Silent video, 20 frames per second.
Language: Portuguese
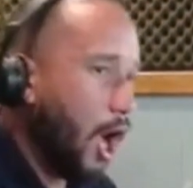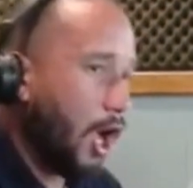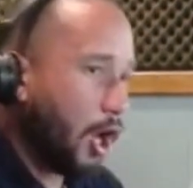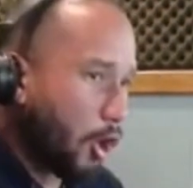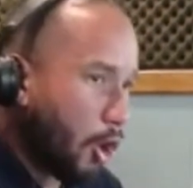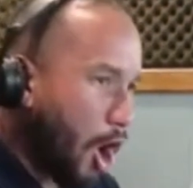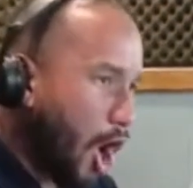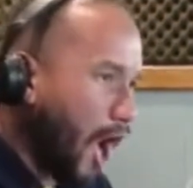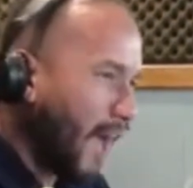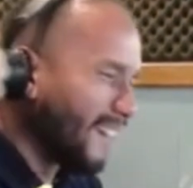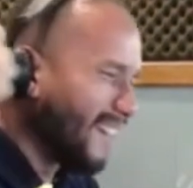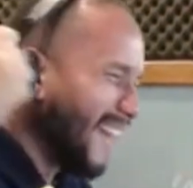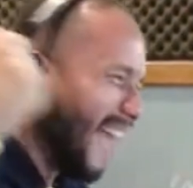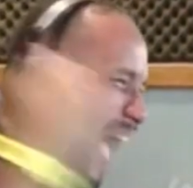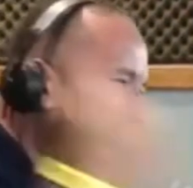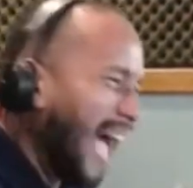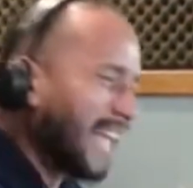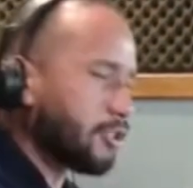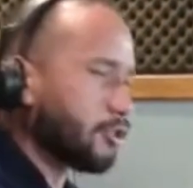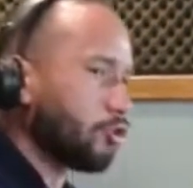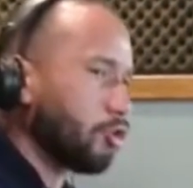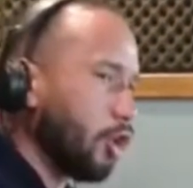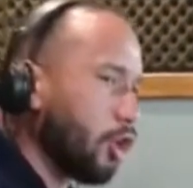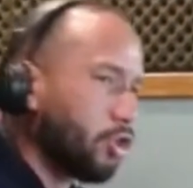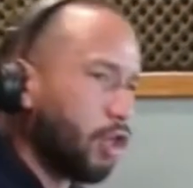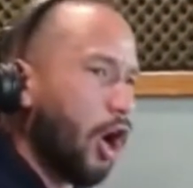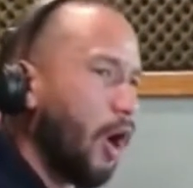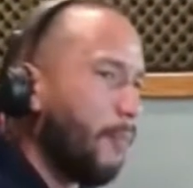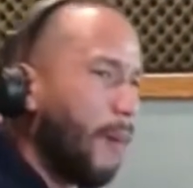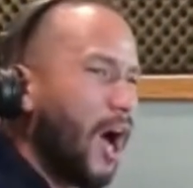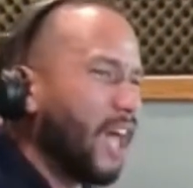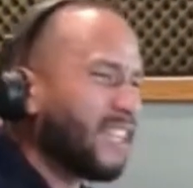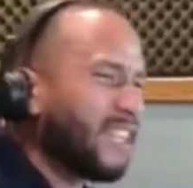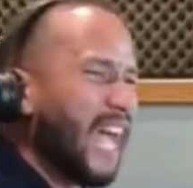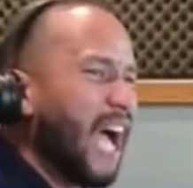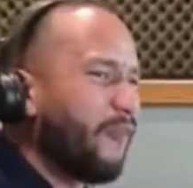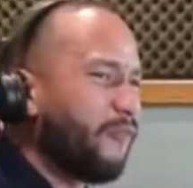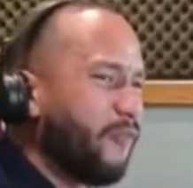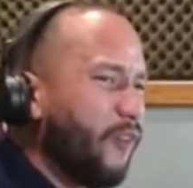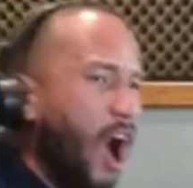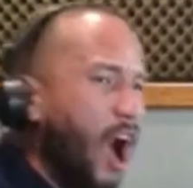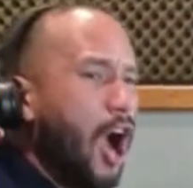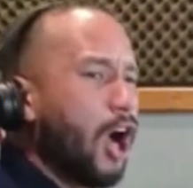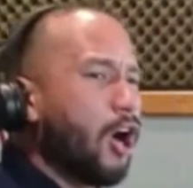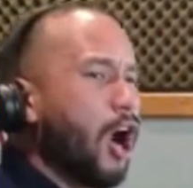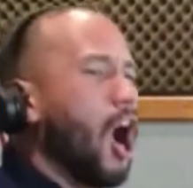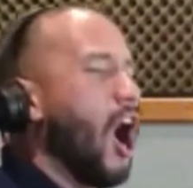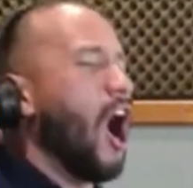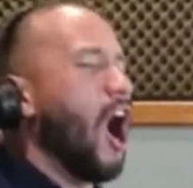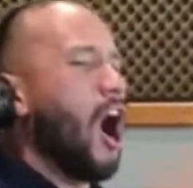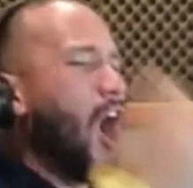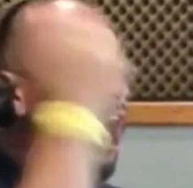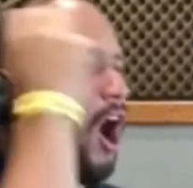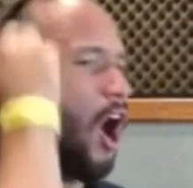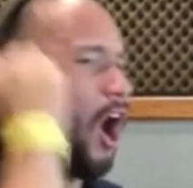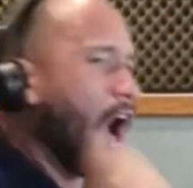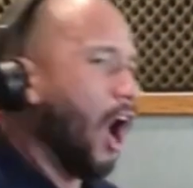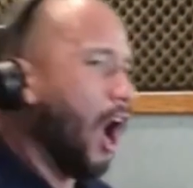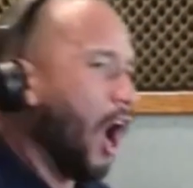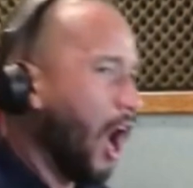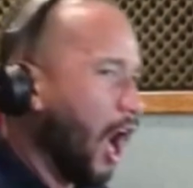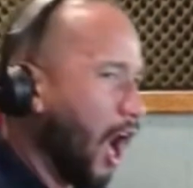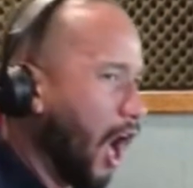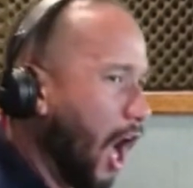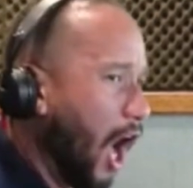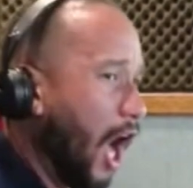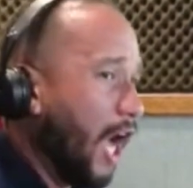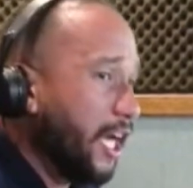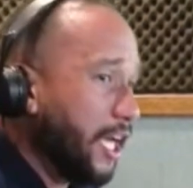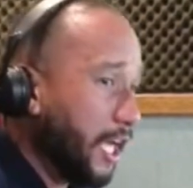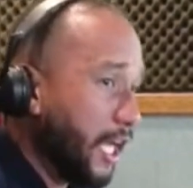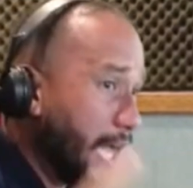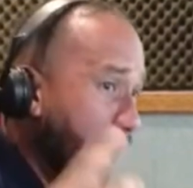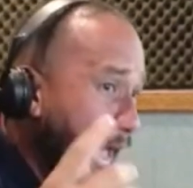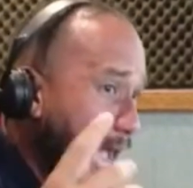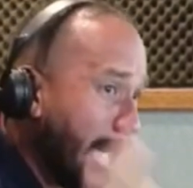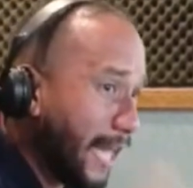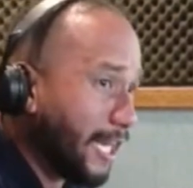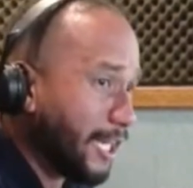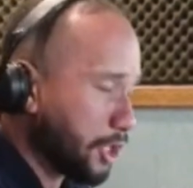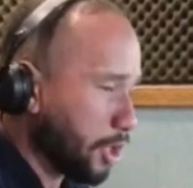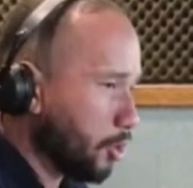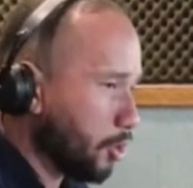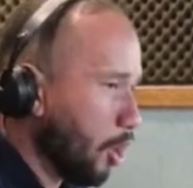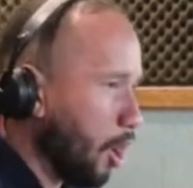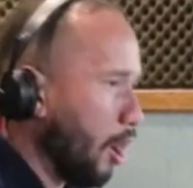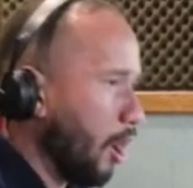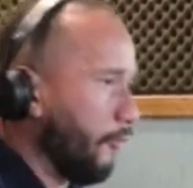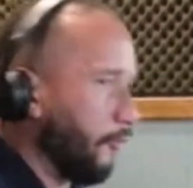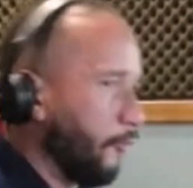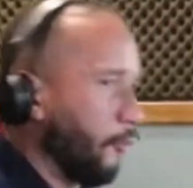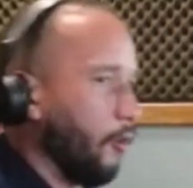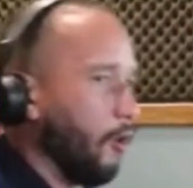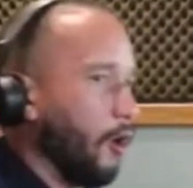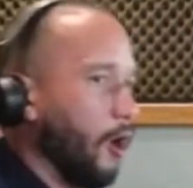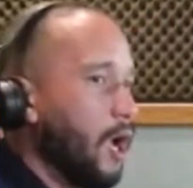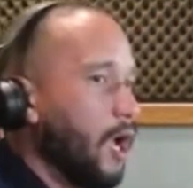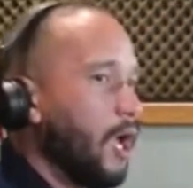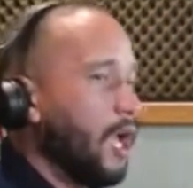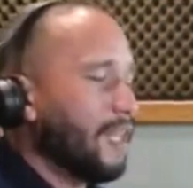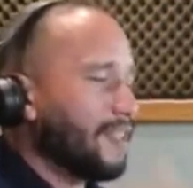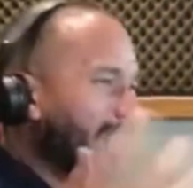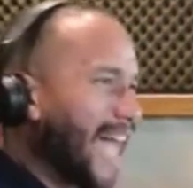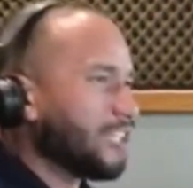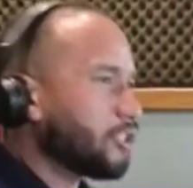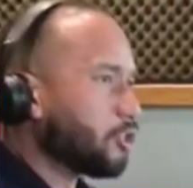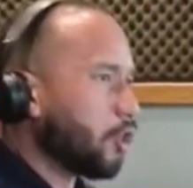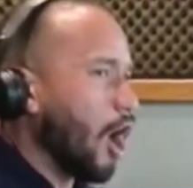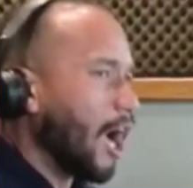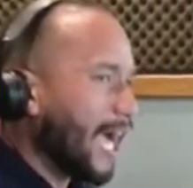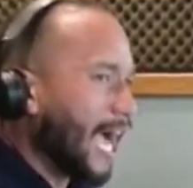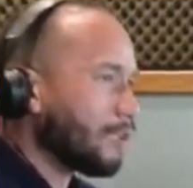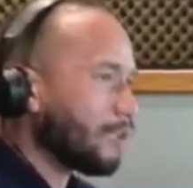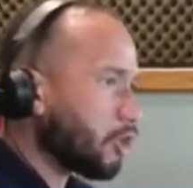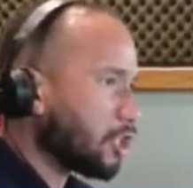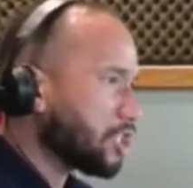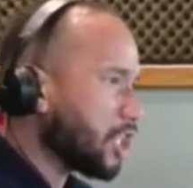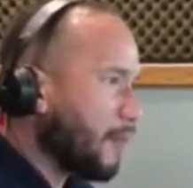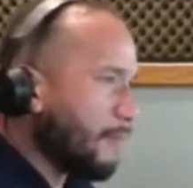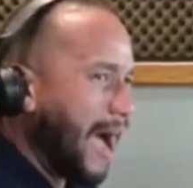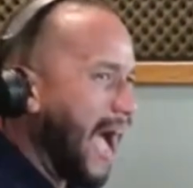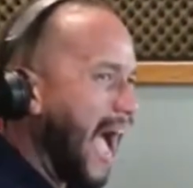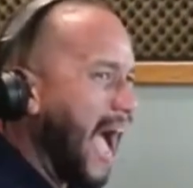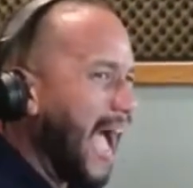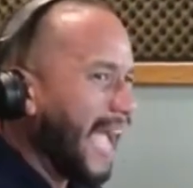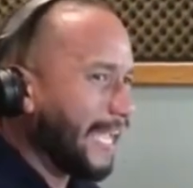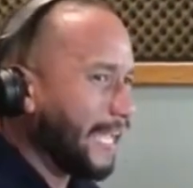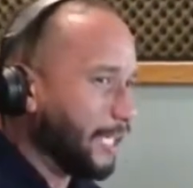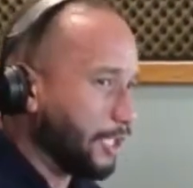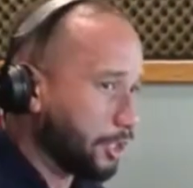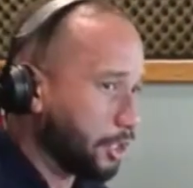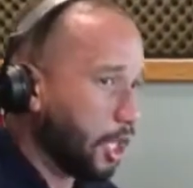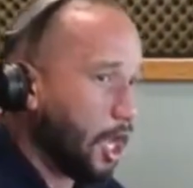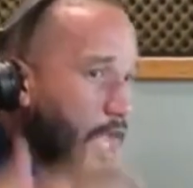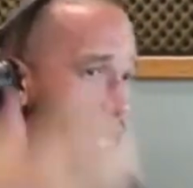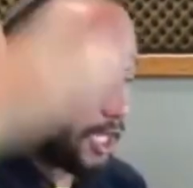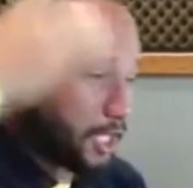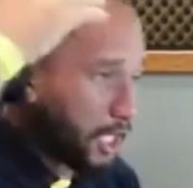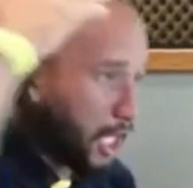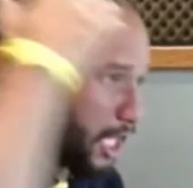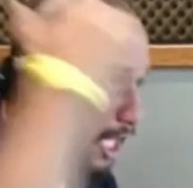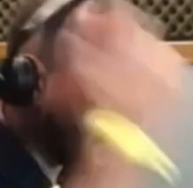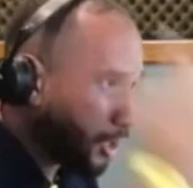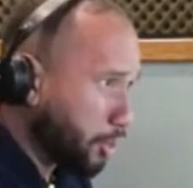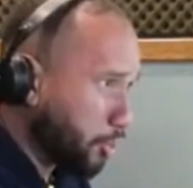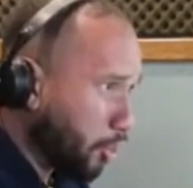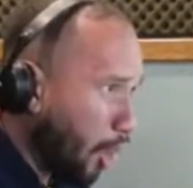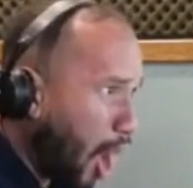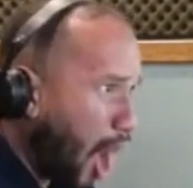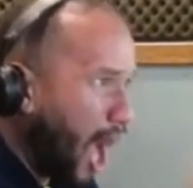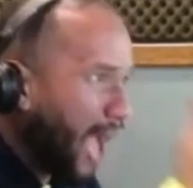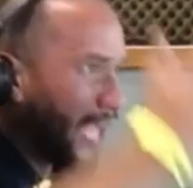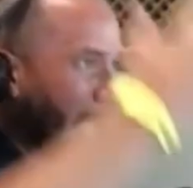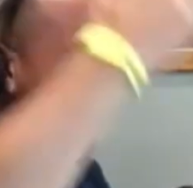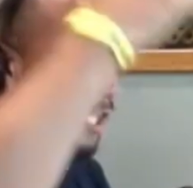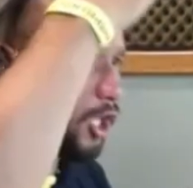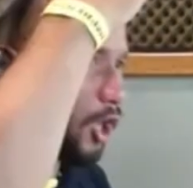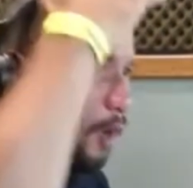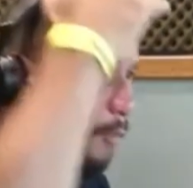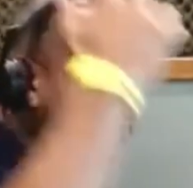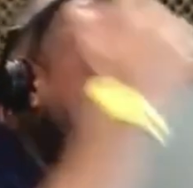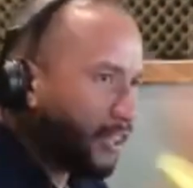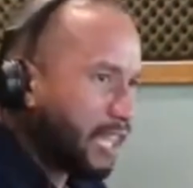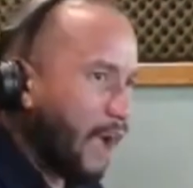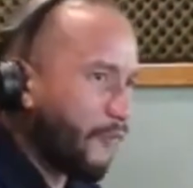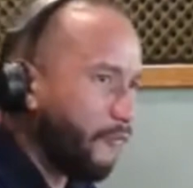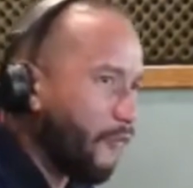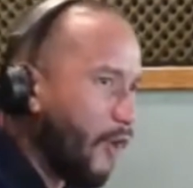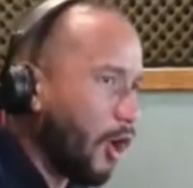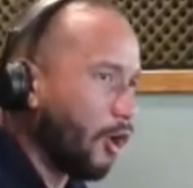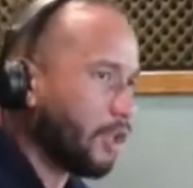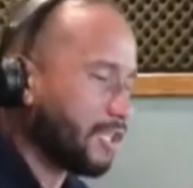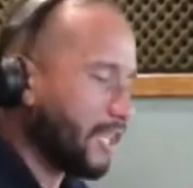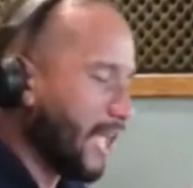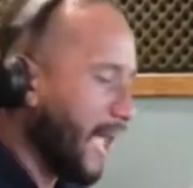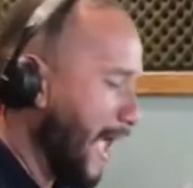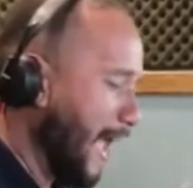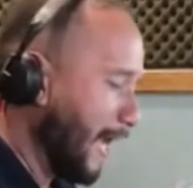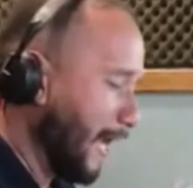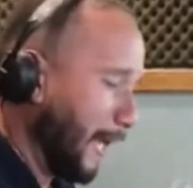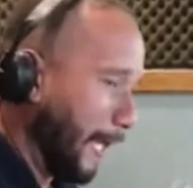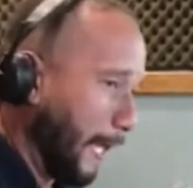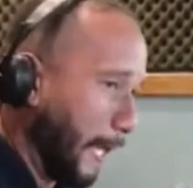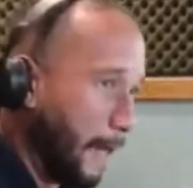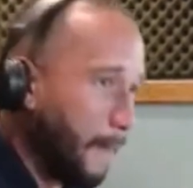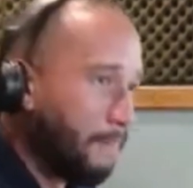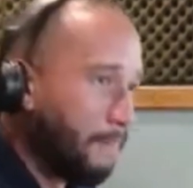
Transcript: Golaço do Botafogo! E ele de novo. Tá jogando demais! Que joia que o Botafogo tem!